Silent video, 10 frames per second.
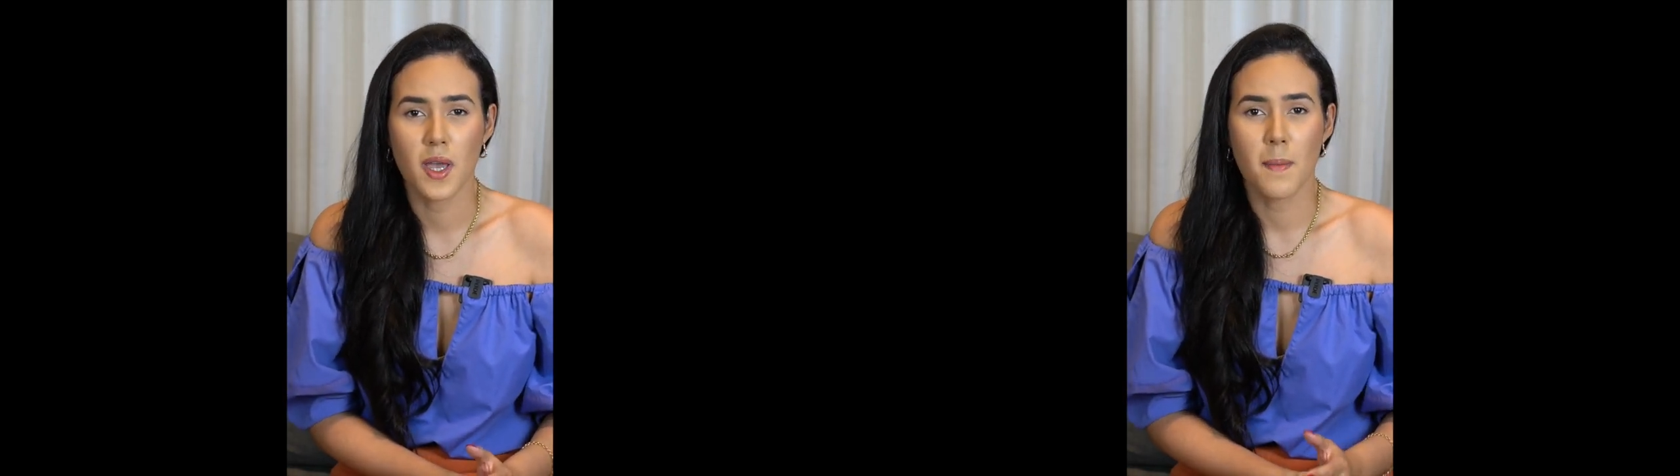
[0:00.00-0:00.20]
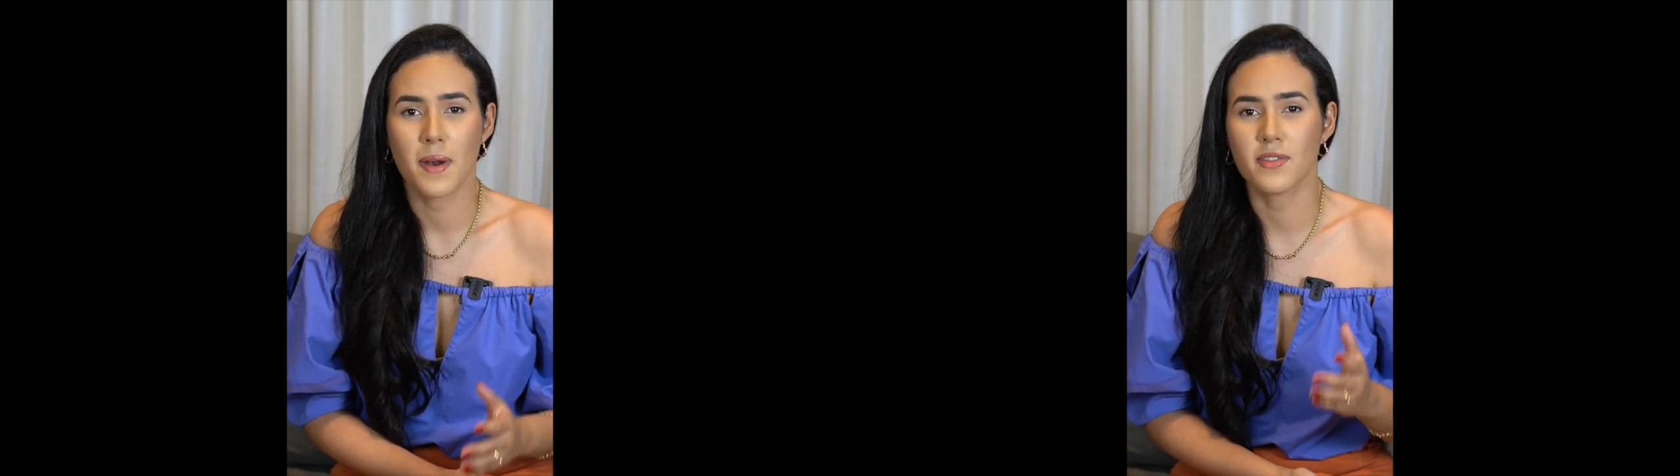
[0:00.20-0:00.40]

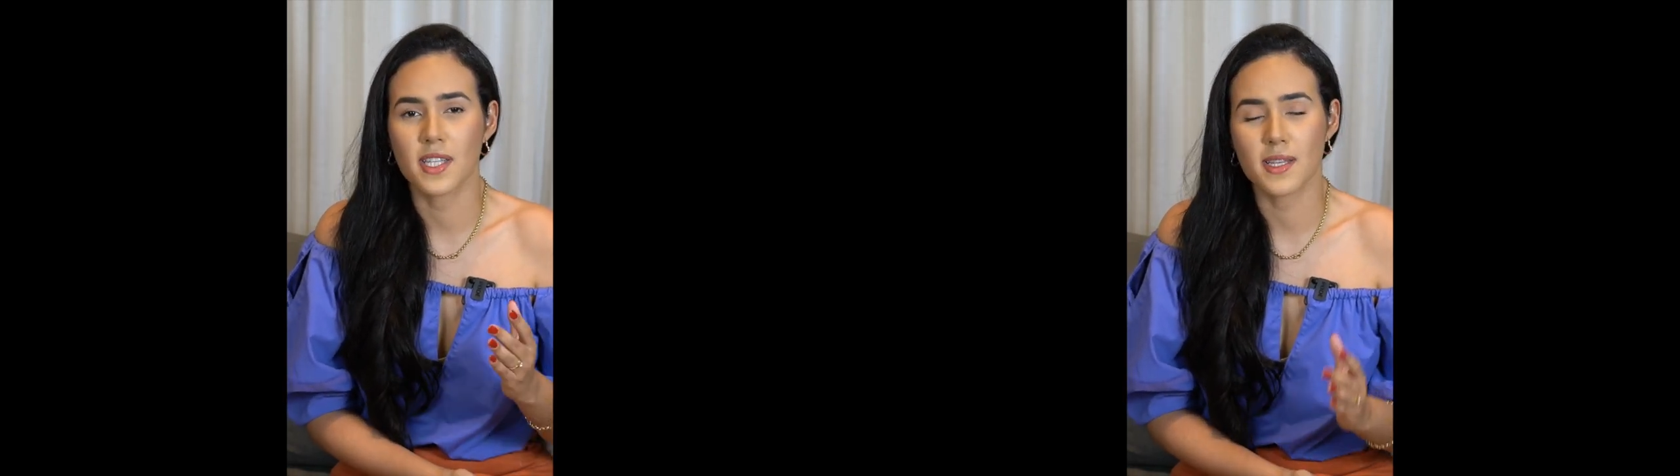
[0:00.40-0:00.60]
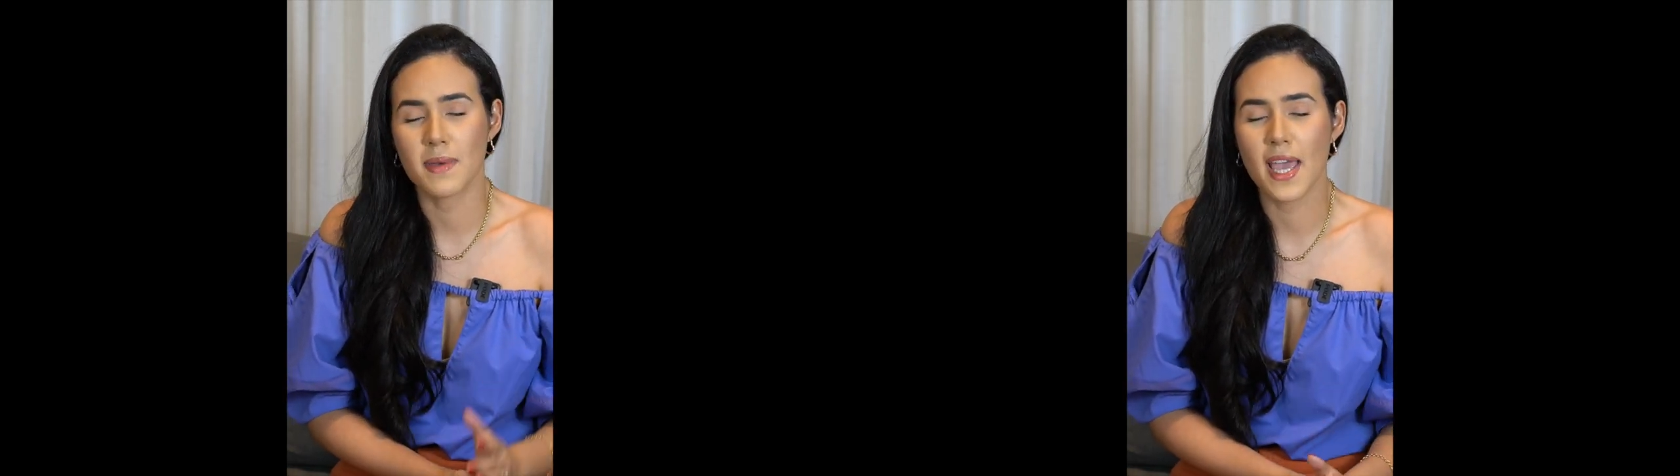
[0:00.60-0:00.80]
para você
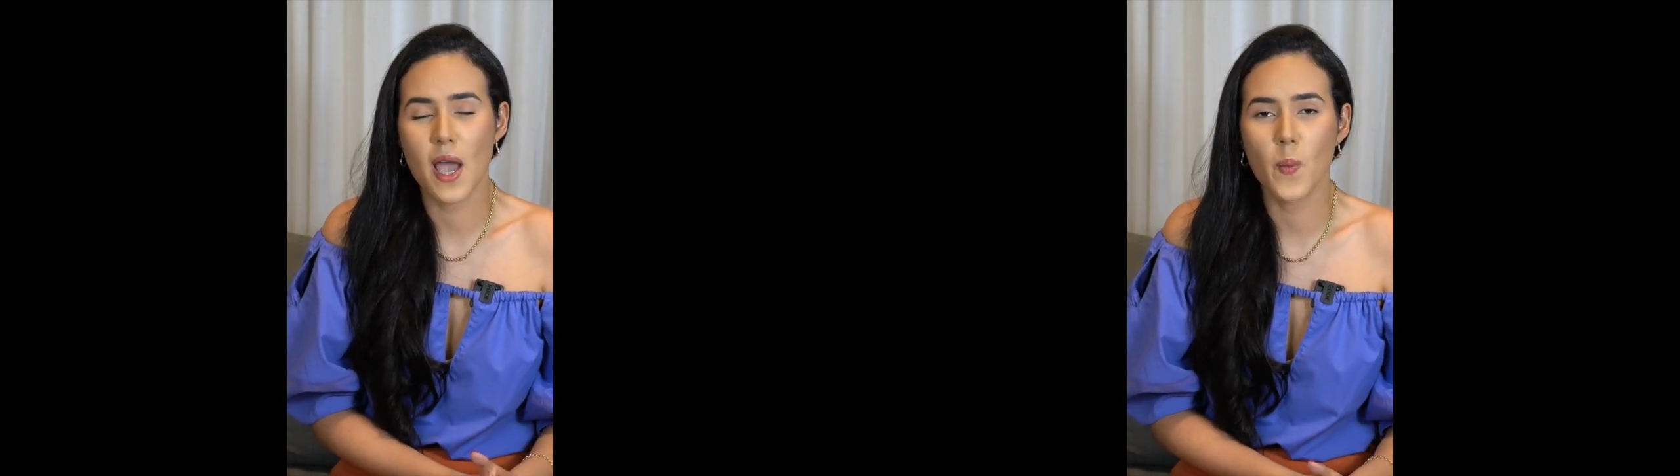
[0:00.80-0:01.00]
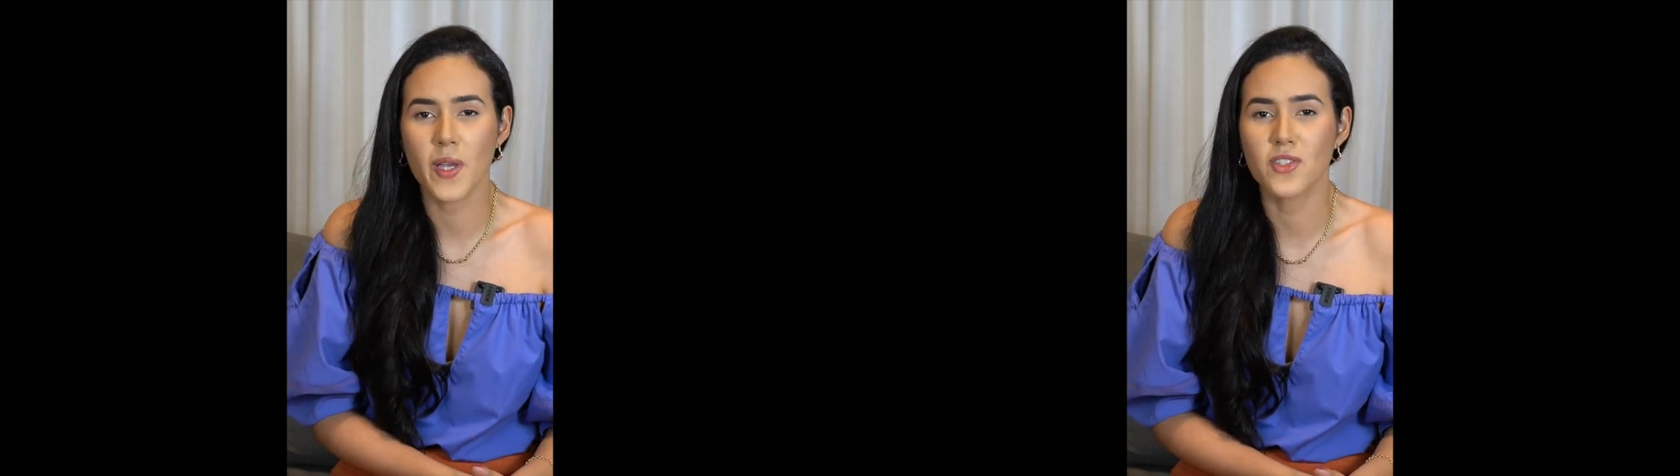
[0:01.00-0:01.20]
saber
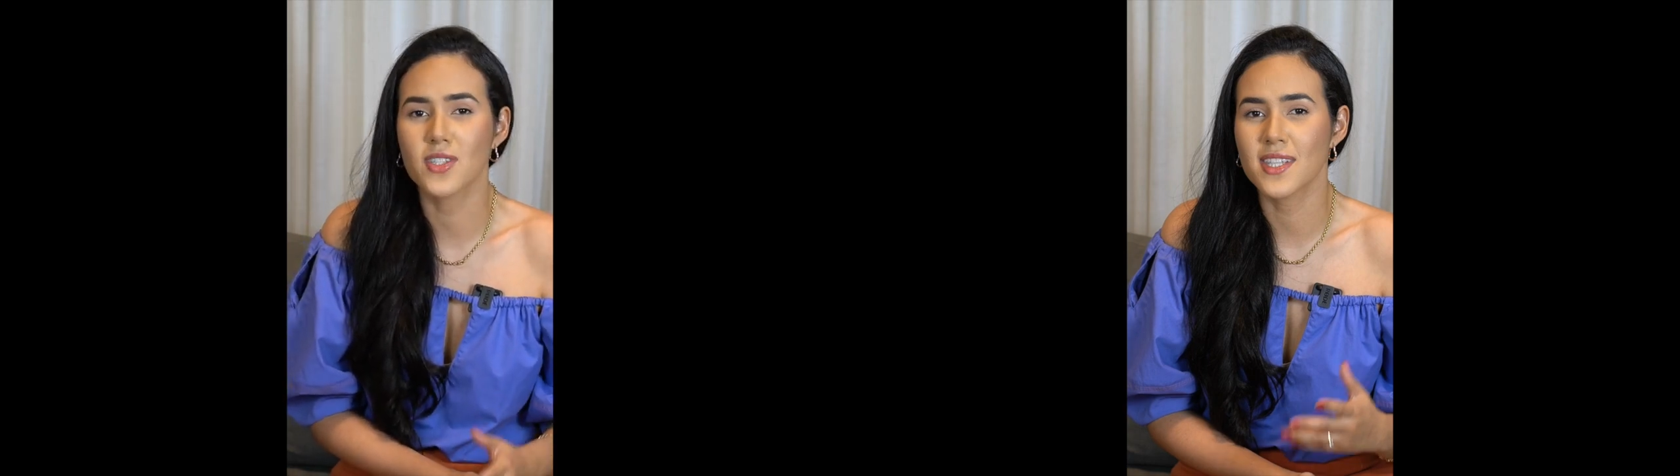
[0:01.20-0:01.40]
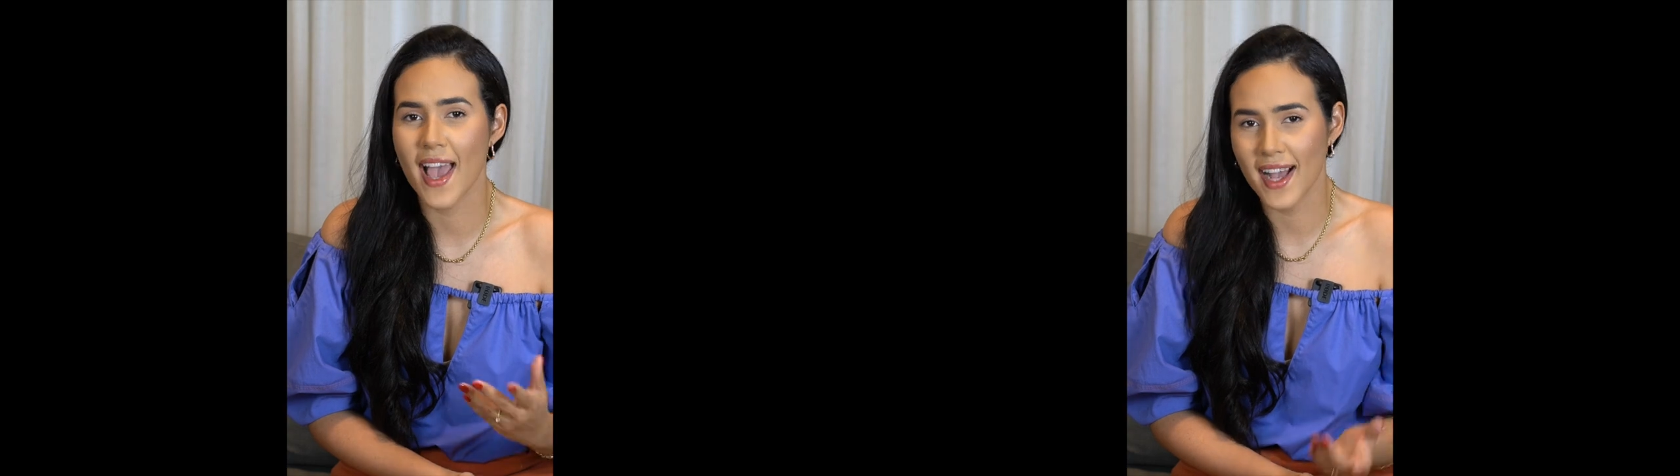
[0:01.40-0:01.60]
realmente
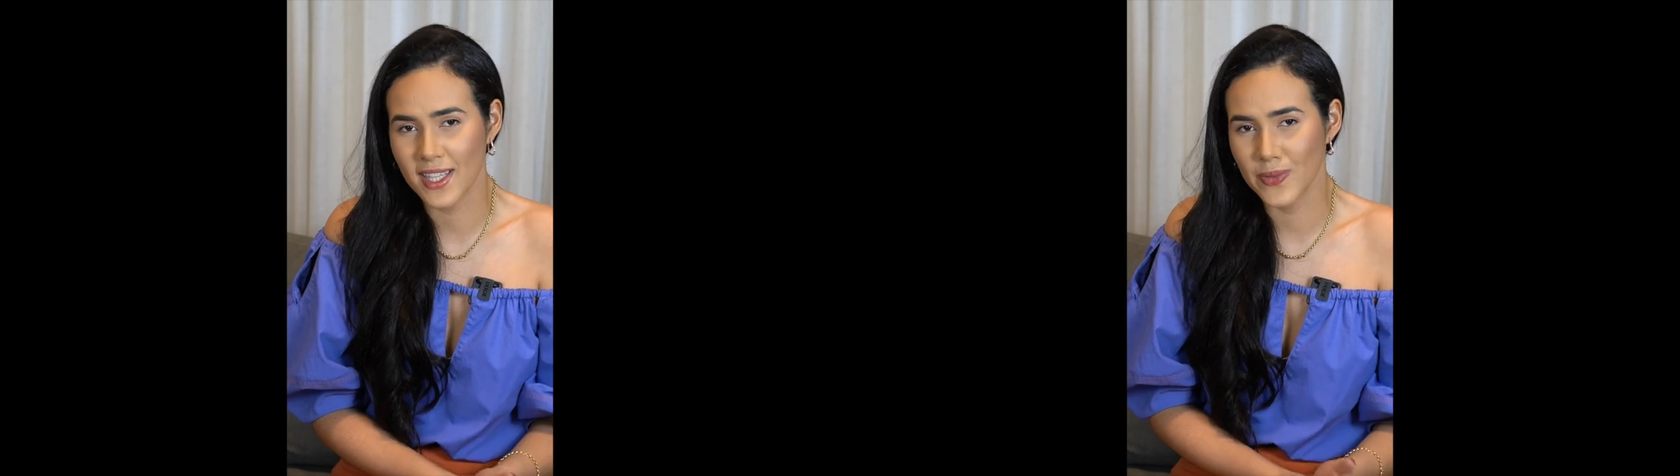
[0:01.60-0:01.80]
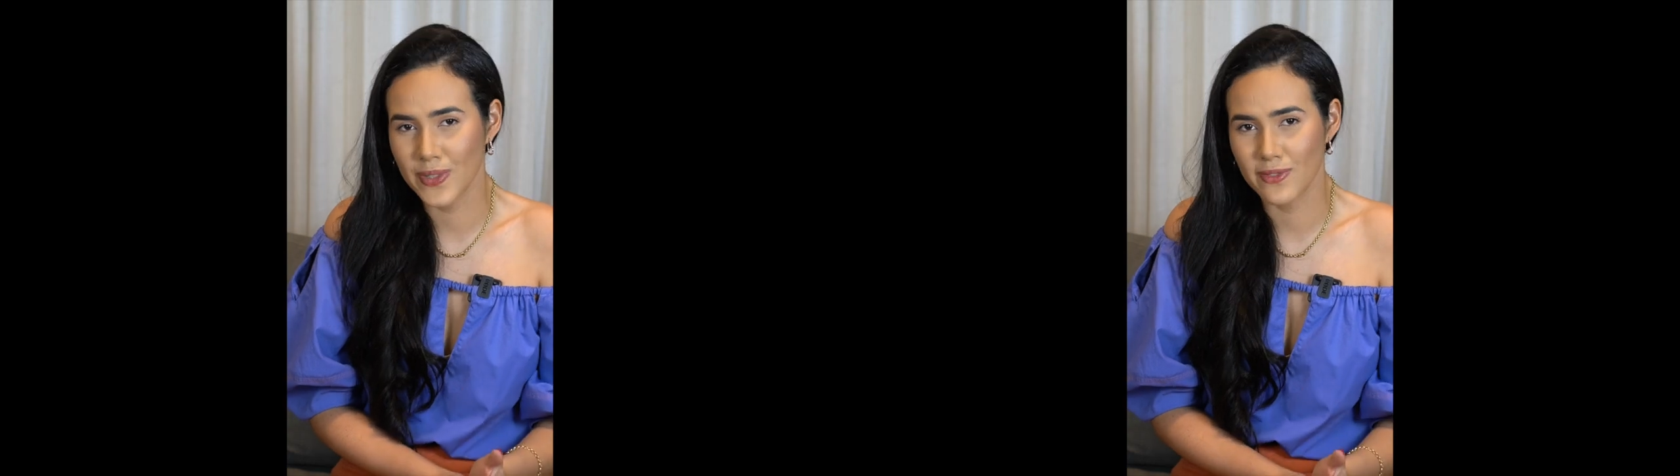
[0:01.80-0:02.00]
se é
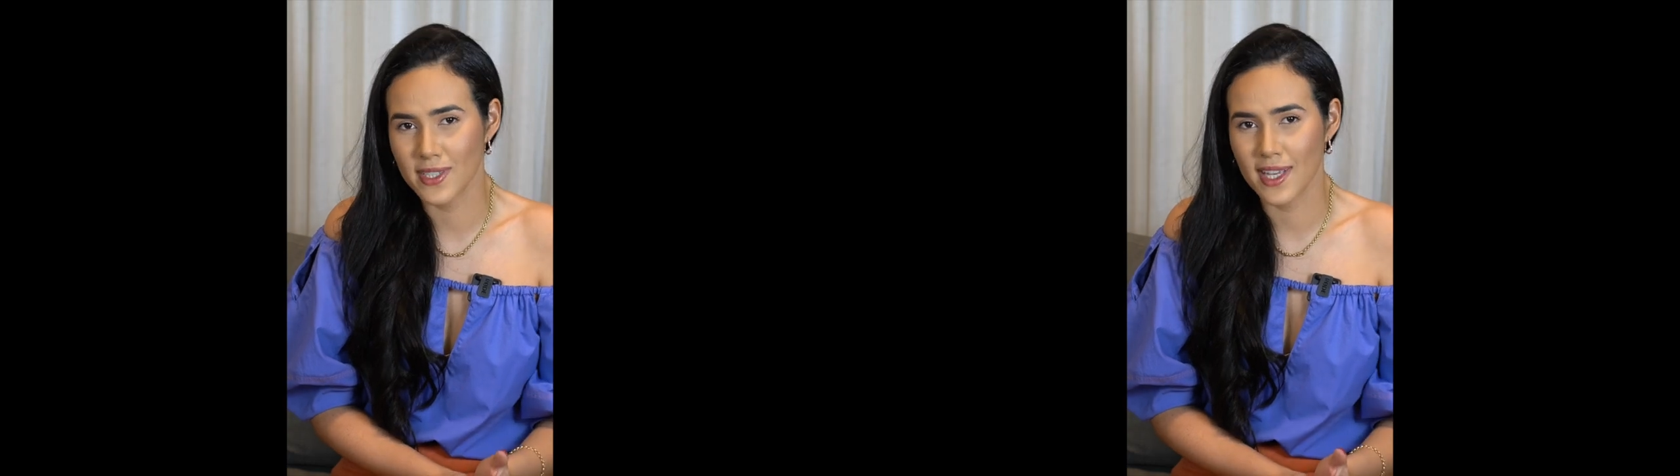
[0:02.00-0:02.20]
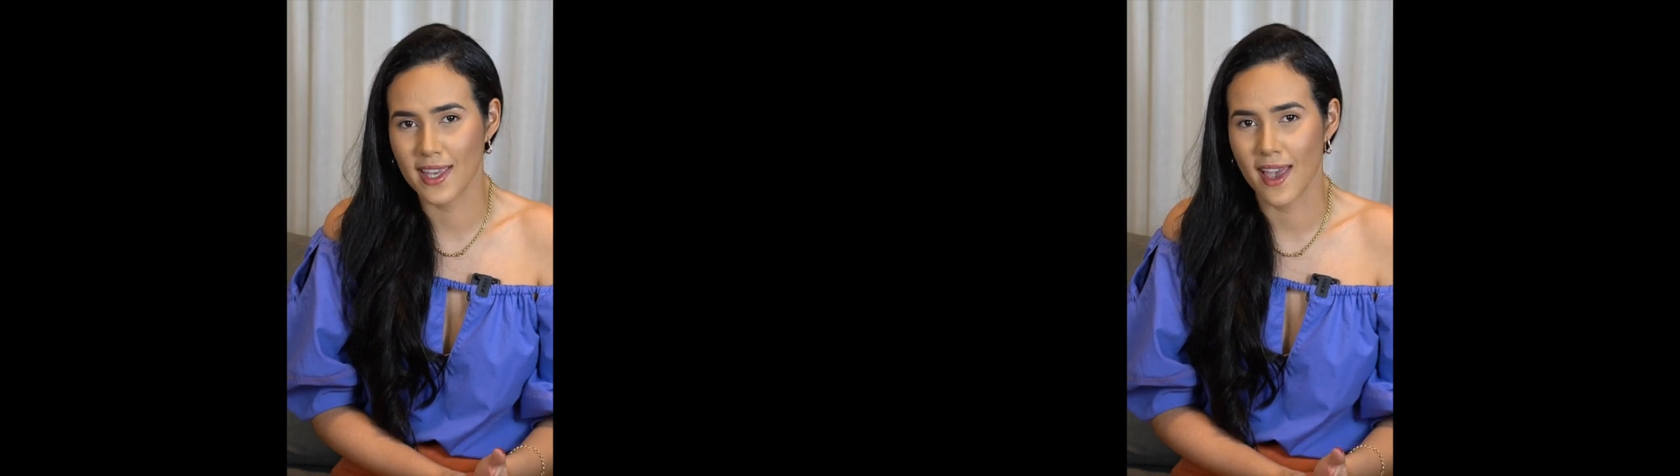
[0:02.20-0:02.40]
aquilo que
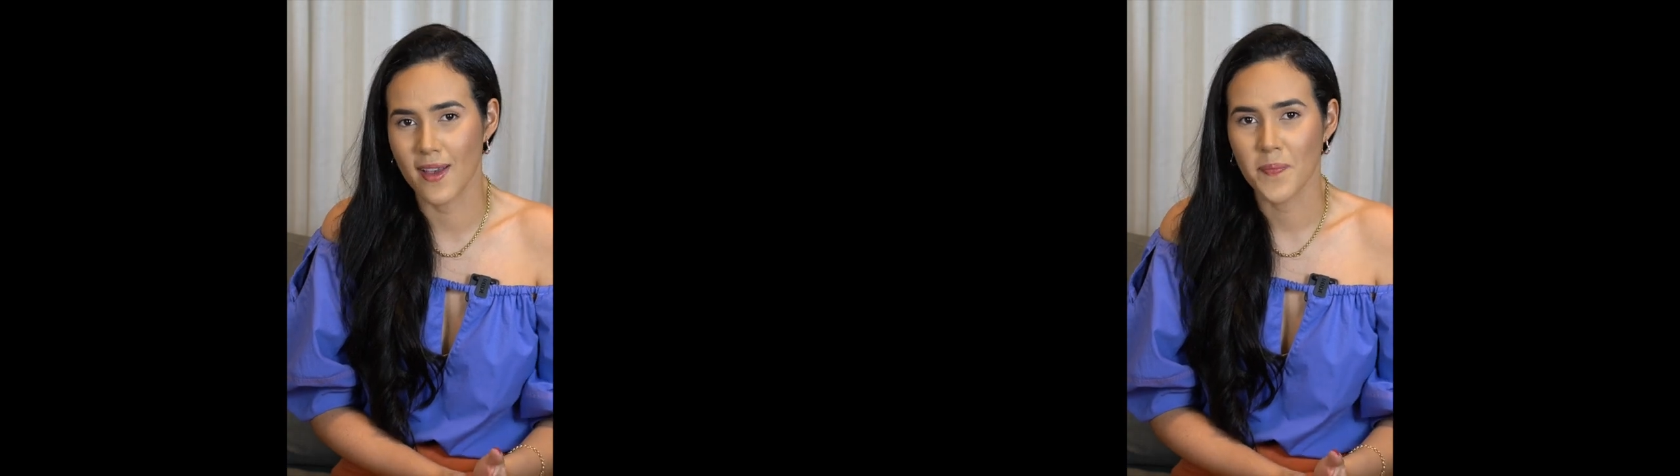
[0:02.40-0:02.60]
você quer.